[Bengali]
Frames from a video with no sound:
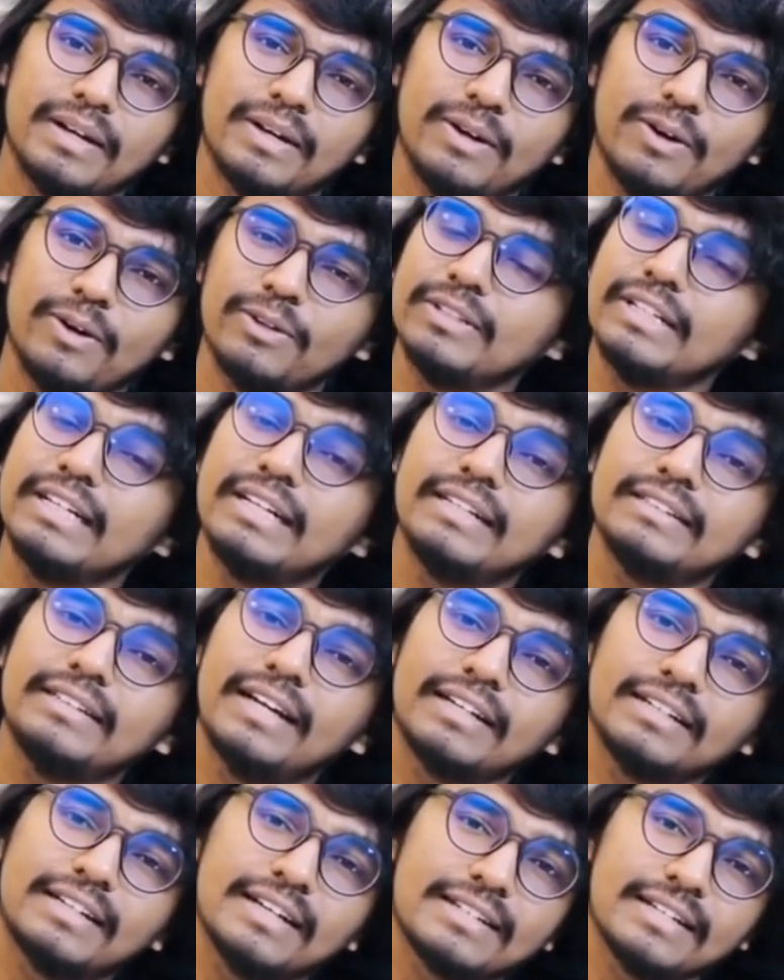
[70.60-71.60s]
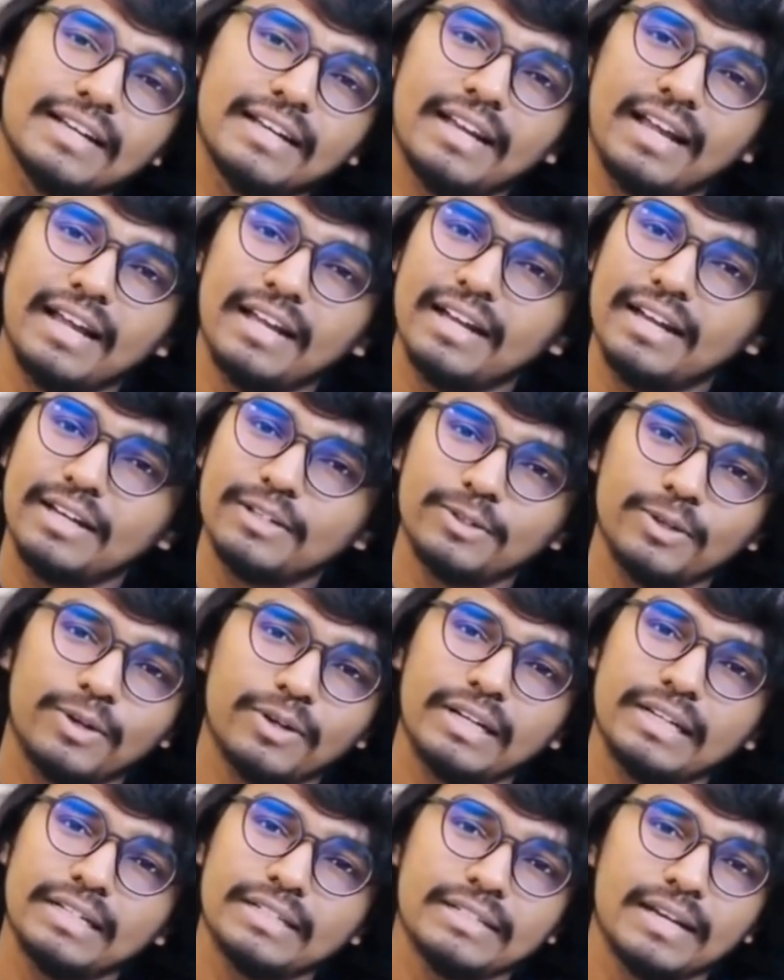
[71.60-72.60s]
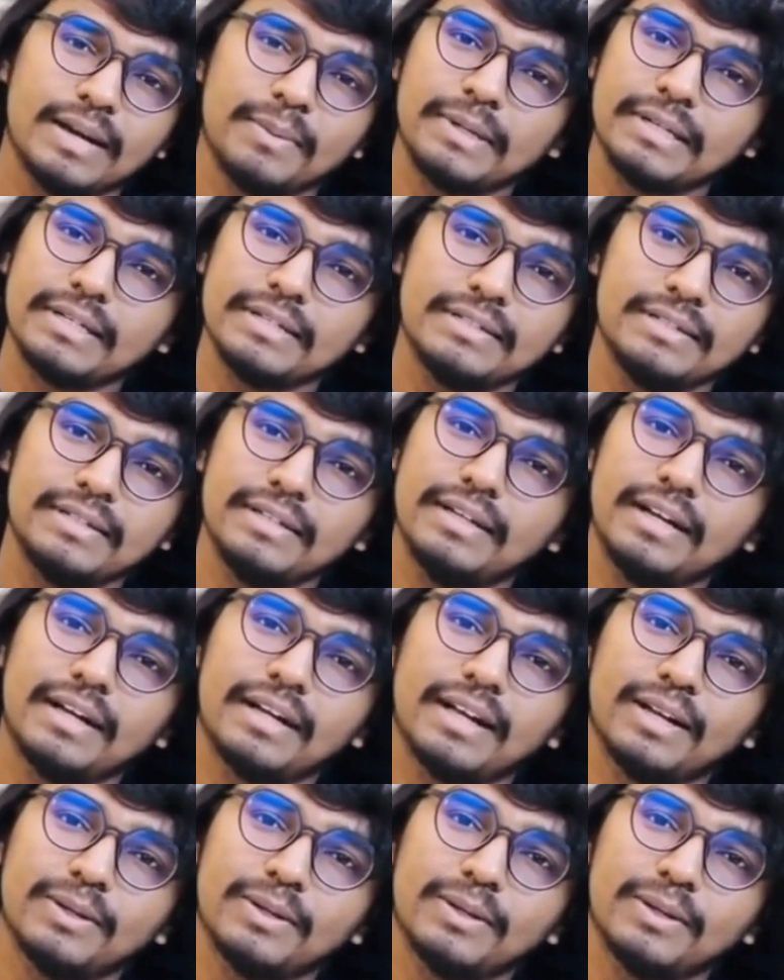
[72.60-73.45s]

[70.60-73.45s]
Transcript: অদেখা তার কাটাই লেগে শখের জামাটা ছিঁড়া গেল